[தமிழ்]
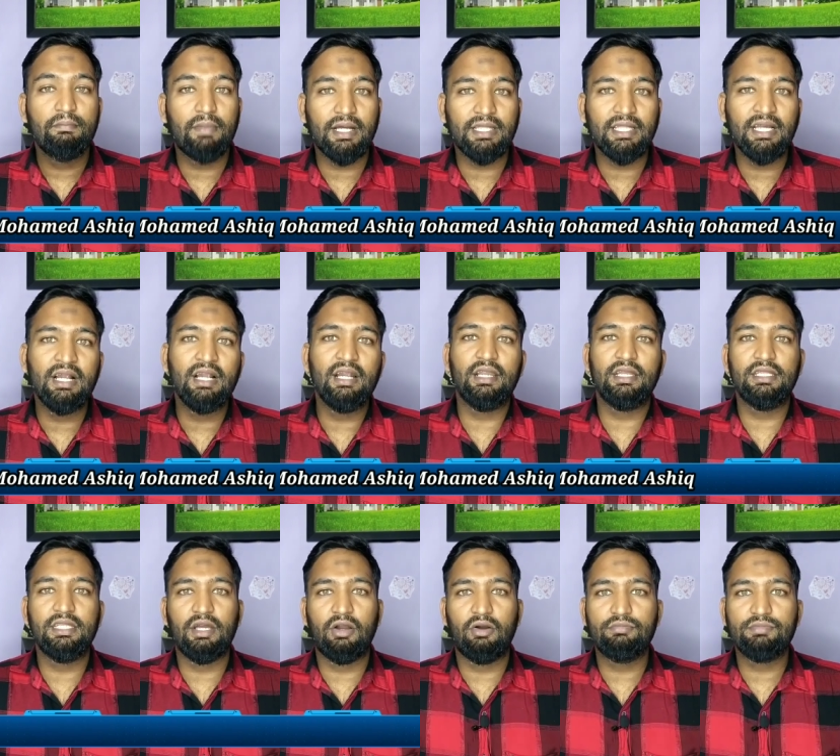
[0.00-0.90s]
மதங்கள்
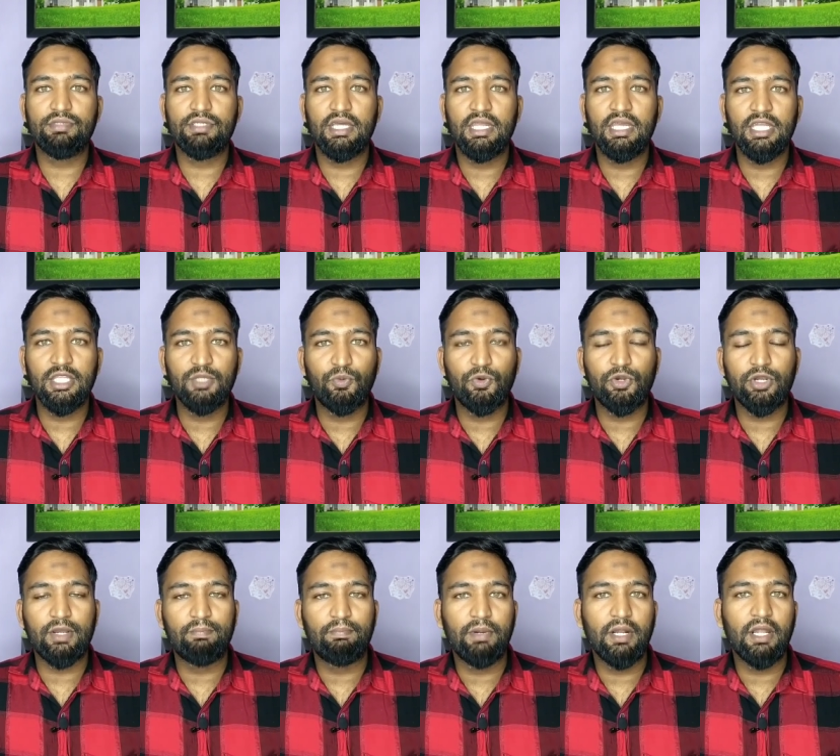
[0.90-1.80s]
ரீதியாகவும் சரி இது
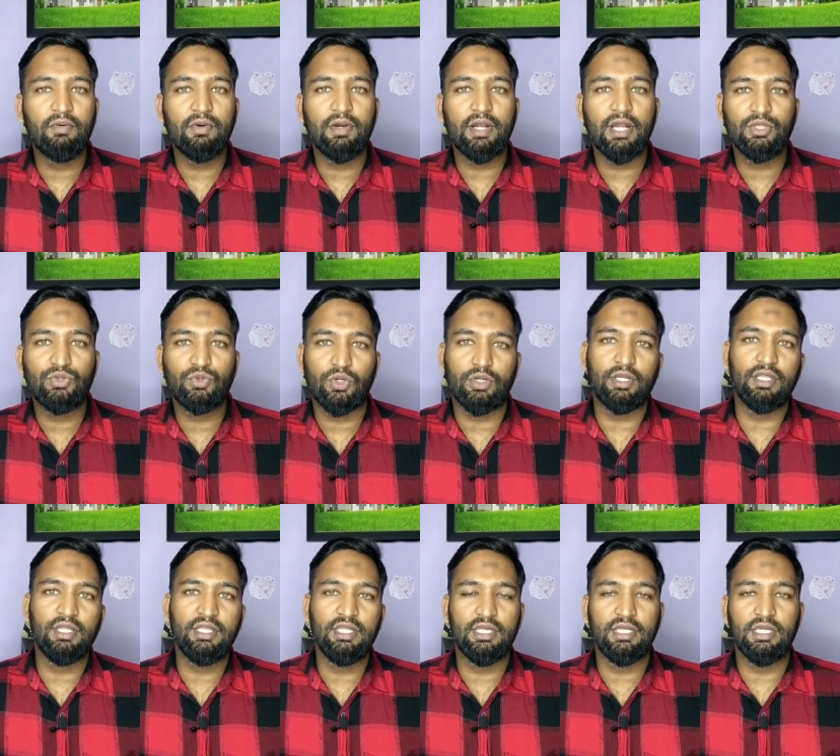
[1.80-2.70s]
போன்ற பிளவுகளை
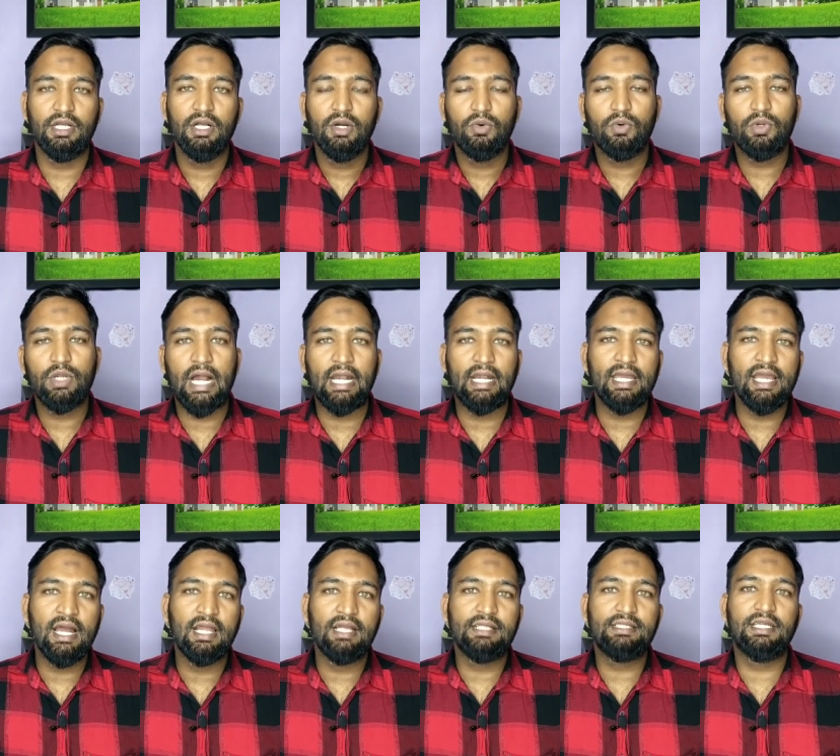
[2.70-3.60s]
தொடர்ந்து ஒரு
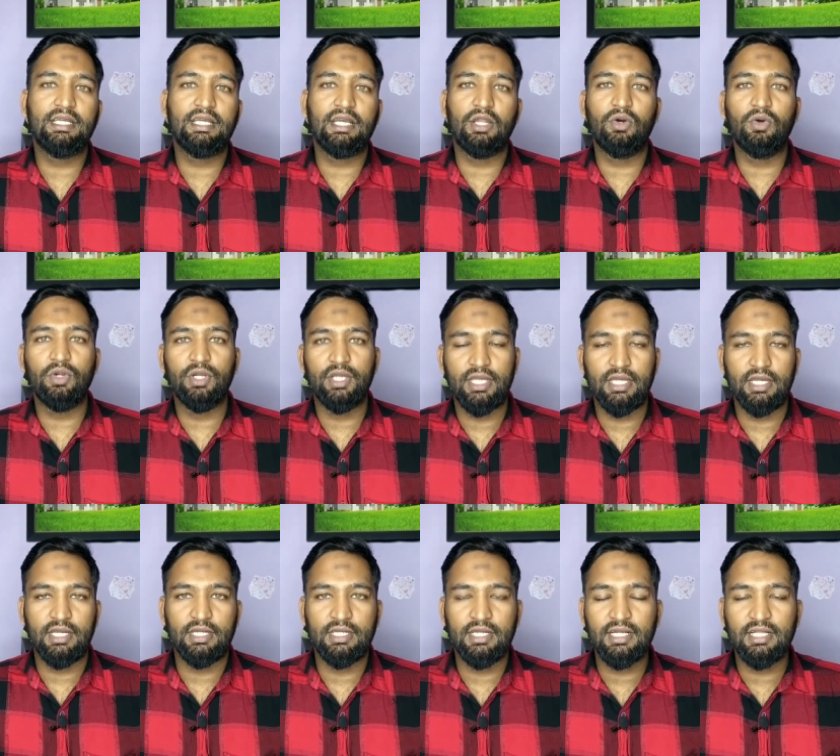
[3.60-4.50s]
அடையாள சிக்கலோடு
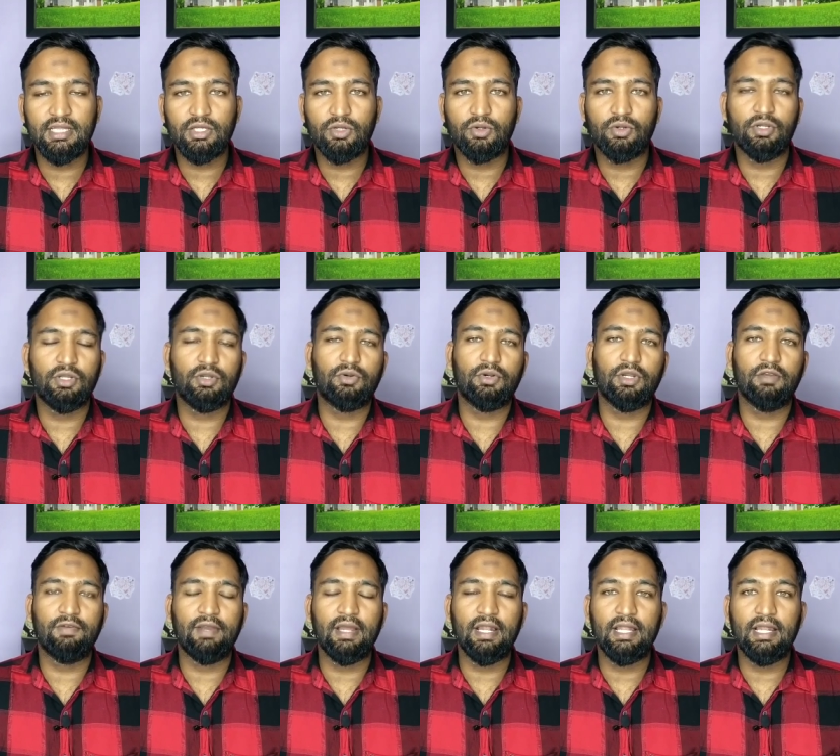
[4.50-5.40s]
இங்கே நிகழ்த்தி
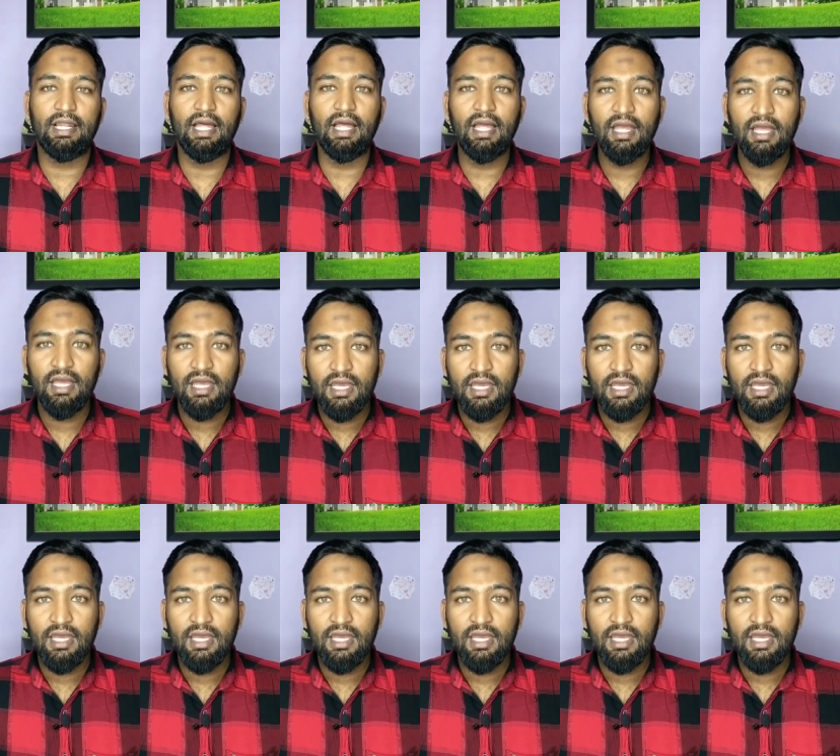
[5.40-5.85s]
கொண்டிருக்கக்கூடிய வேலையில்